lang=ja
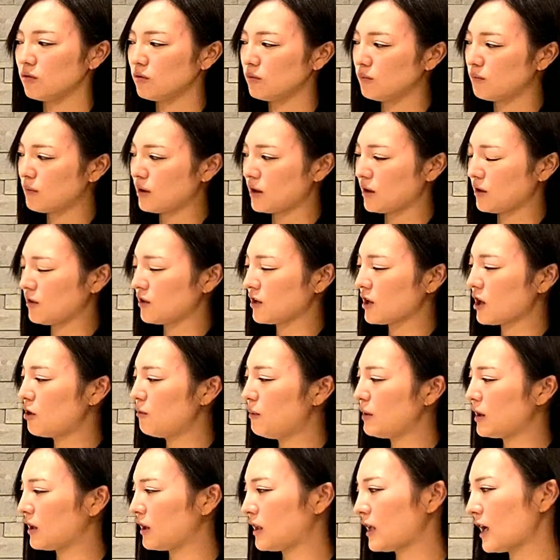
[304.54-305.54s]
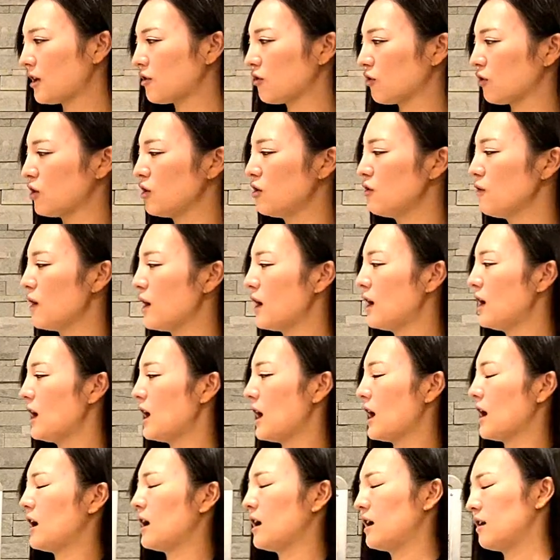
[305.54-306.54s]
まあ、しかるべき対処っていうのは、
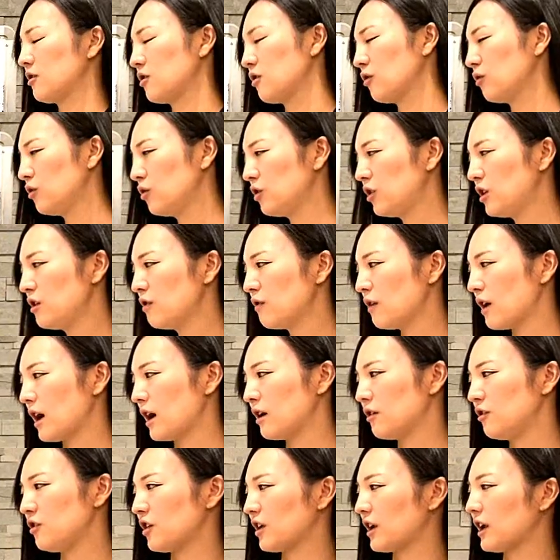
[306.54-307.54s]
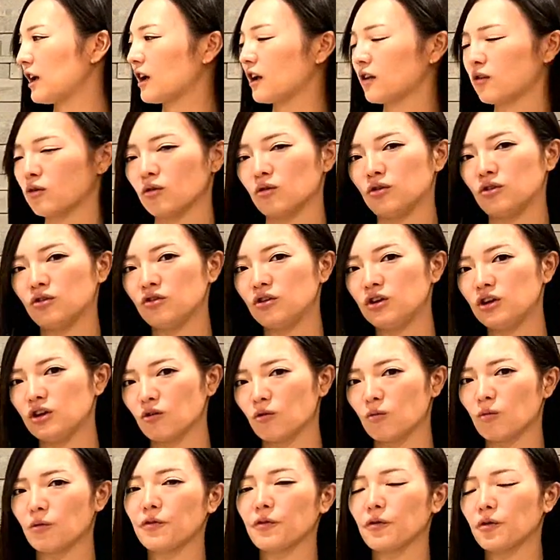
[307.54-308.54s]
あ処遇っていうのはあるんじゃないかというふうに
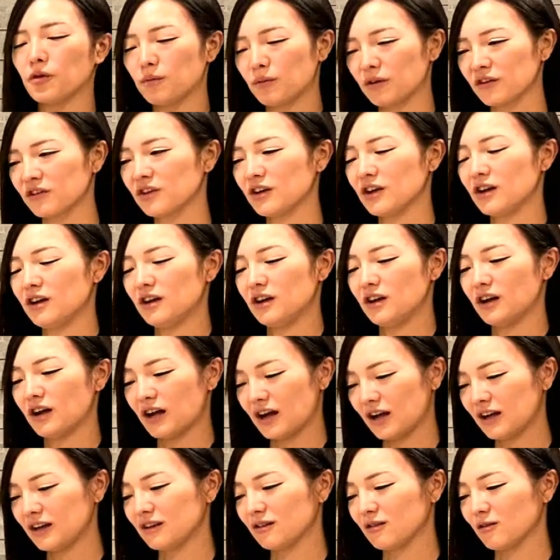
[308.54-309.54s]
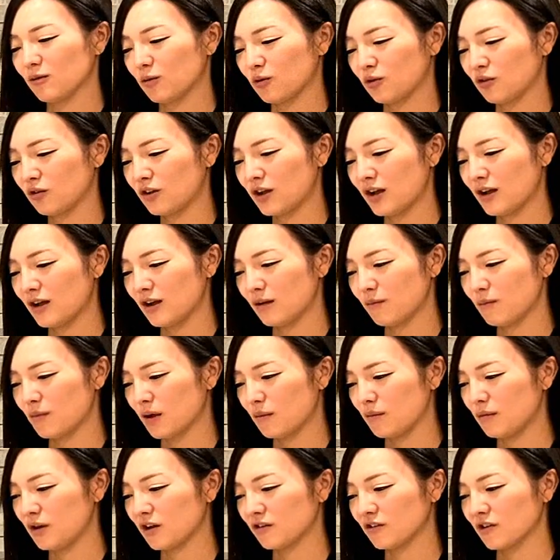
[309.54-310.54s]
思っております。はい、ということで、えーま
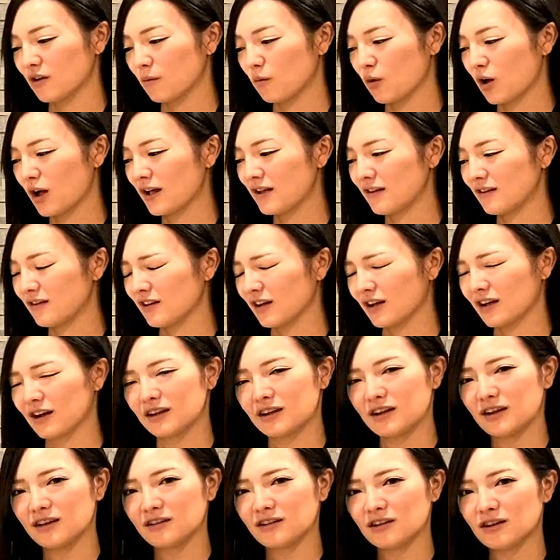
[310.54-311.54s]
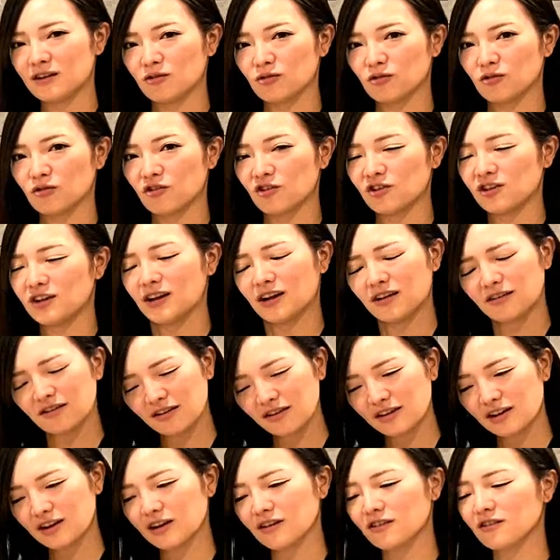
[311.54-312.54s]
あ、皆さんも反社会的勢力と知らず
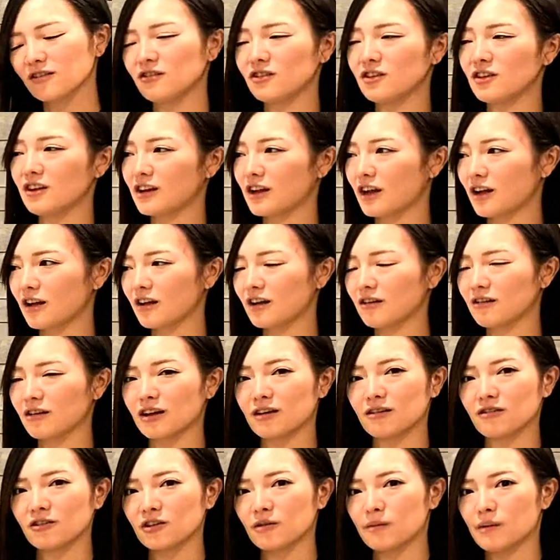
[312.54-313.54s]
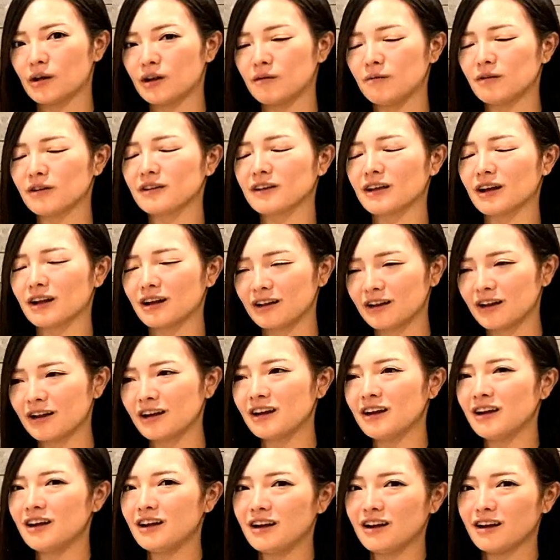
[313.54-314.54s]
知らずのうちに関わる可能性もありますからね、
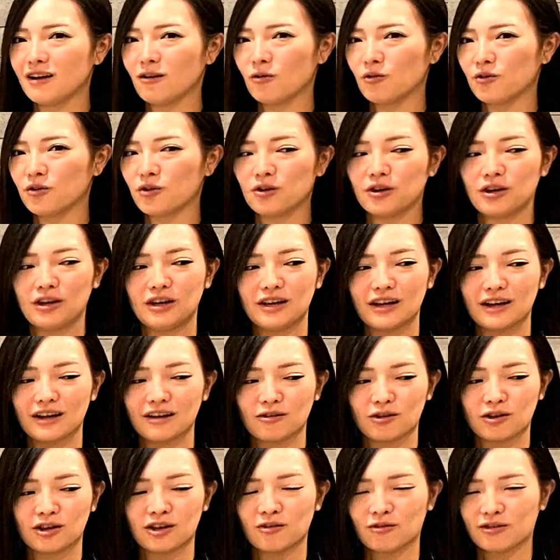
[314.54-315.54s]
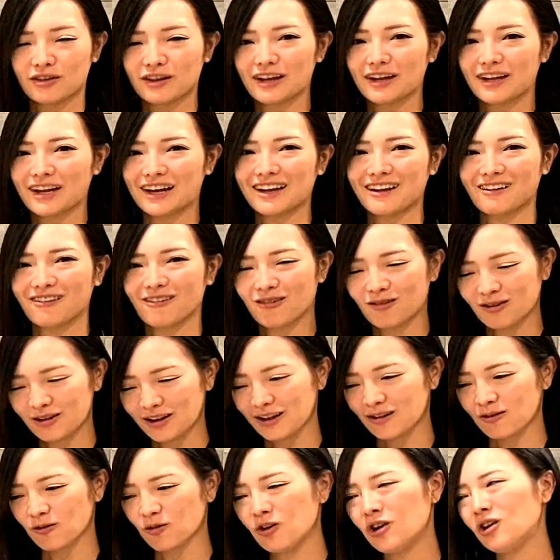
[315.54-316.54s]
えー、本当にあの気をつけたいところ
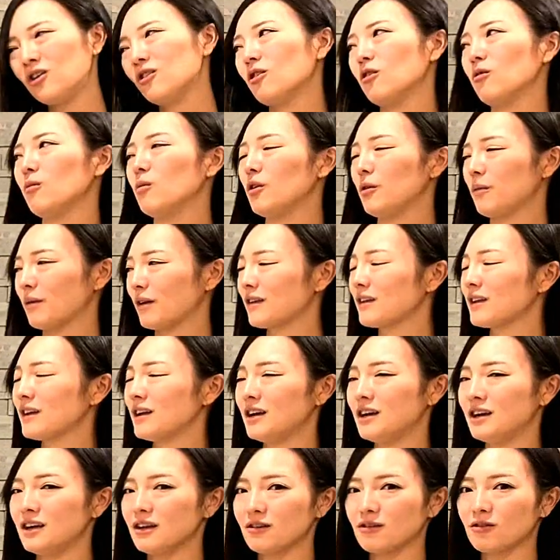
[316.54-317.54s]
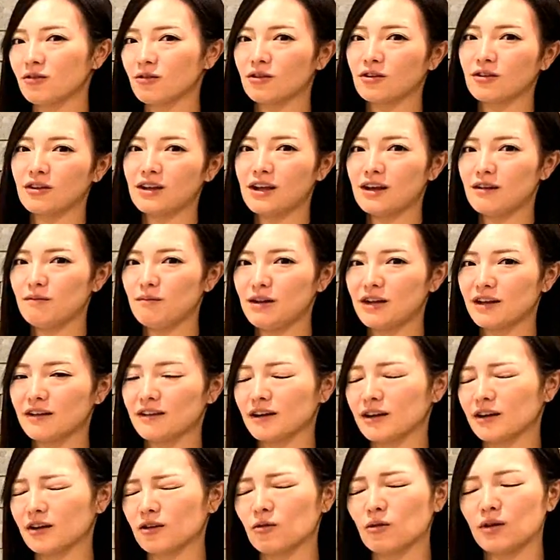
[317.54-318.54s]
だと思います。ということで皆
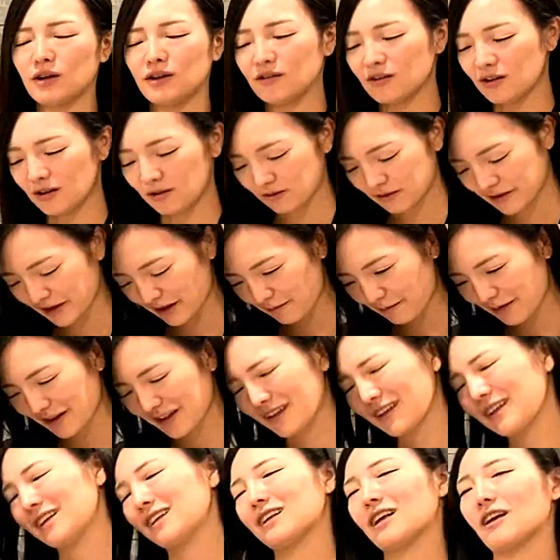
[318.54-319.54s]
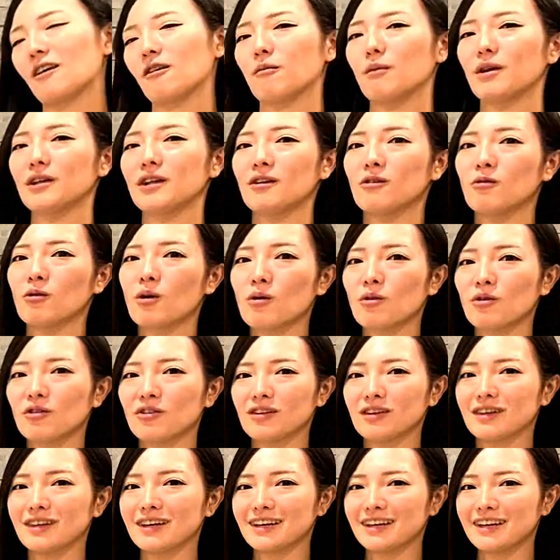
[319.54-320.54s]
さん今日は以上でございます。最後まで動画をご視
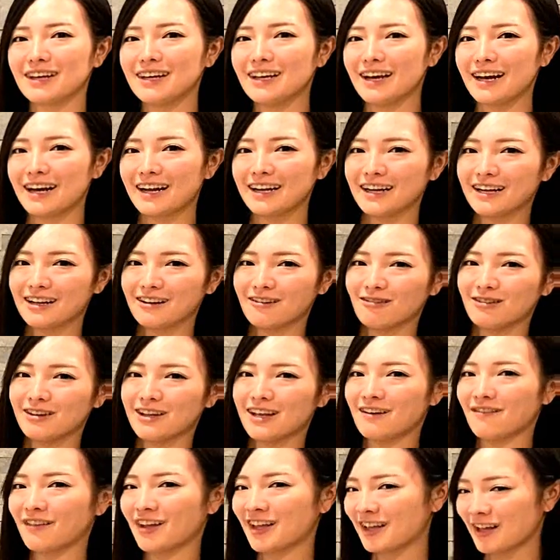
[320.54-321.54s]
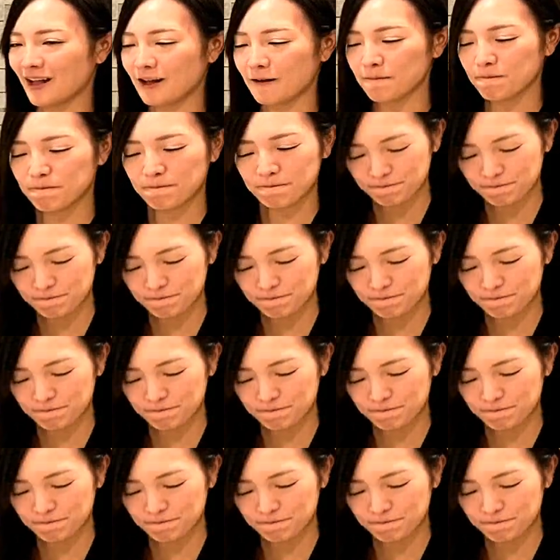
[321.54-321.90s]
聴いただきありがとうございました。